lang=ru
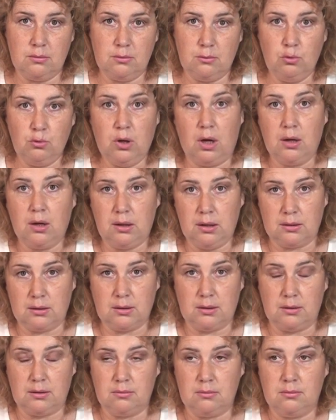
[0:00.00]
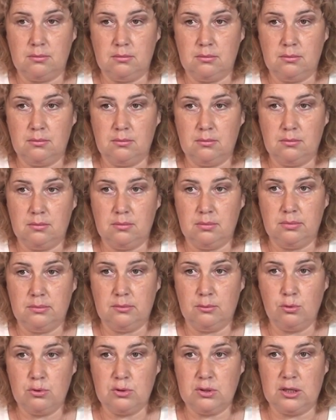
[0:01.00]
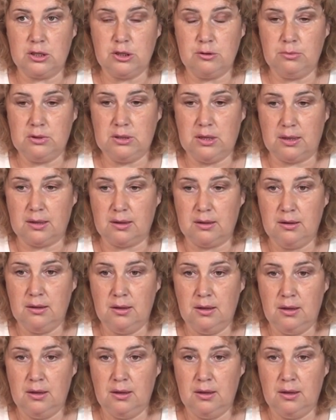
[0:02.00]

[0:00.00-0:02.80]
ну как редко, ну скажем так,